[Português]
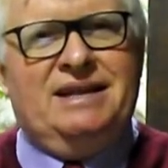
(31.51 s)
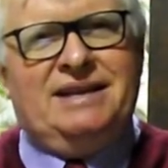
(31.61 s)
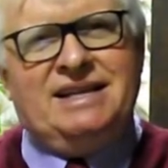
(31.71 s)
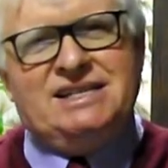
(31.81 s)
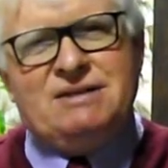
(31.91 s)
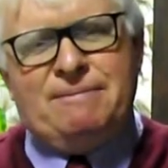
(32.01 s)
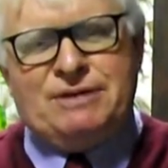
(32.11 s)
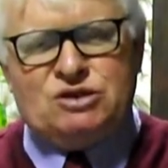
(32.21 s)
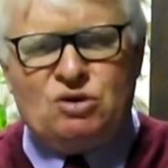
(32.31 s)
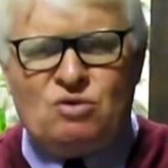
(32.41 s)
tem que ser uma
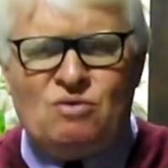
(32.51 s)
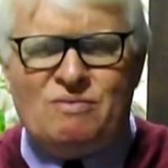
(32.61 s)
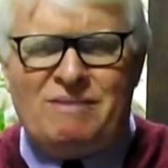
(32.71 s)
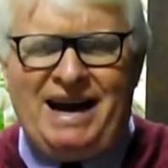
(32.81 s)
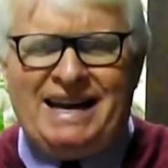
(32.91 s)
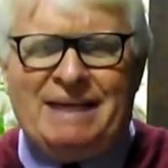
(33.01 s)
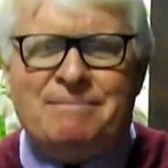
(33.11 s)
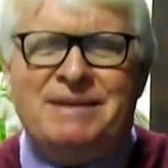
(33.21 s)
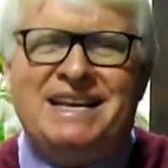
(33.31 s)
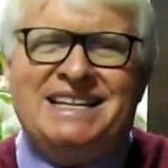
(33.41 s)
pessoa com
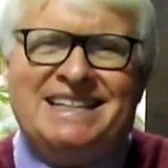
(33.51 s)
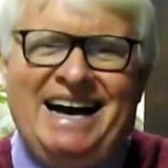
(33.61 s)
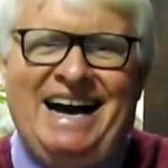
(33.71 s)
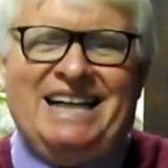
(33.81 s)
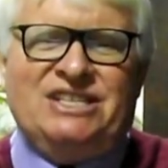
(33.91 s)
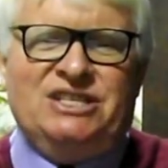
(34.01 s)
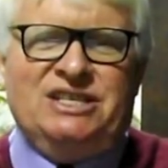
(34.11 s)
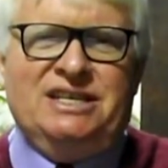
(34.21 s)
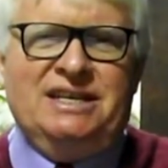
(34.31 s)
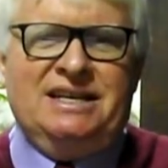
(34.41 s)

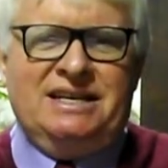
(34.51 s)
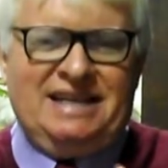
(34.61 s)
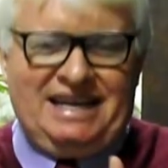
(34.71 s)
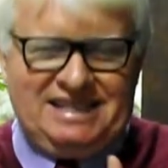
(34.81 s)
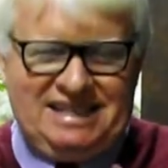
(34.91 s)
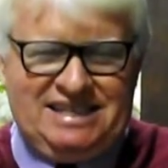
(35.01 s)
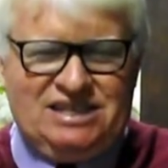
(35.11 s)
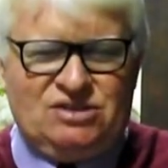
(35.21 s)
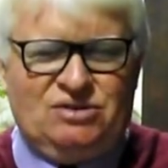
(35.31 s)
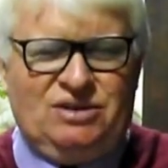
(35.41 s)
maleabilidade nas
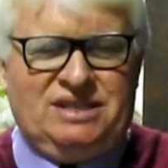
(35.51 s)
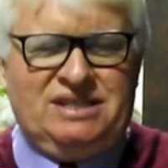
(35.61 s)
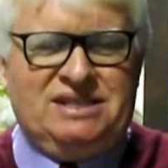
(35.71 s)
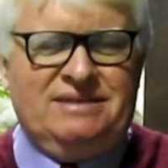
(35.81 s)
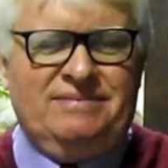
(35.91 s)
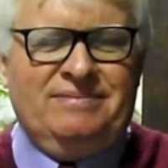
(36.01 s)
decisões.